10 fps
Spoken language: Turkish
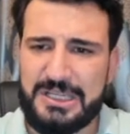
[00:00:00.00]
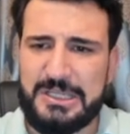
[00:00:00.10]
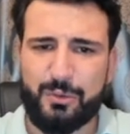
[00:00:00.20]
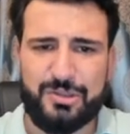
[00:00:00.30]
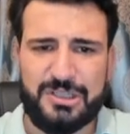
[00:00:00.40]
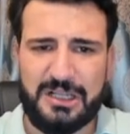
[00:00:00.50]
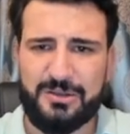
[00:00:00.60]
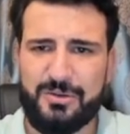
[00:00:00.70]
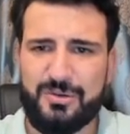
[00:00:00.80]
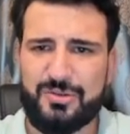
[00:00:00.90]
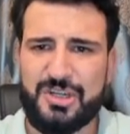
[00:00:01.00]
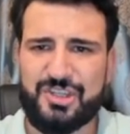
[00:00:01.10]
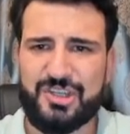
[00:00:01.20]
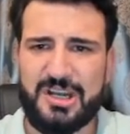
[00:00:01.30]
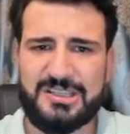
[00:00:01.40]
2.36'nın üstüne
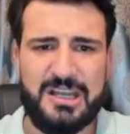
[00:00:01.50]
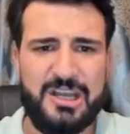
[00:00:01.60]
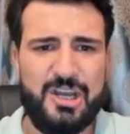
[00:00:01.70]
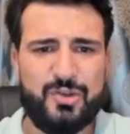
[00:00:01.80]
çıkarsa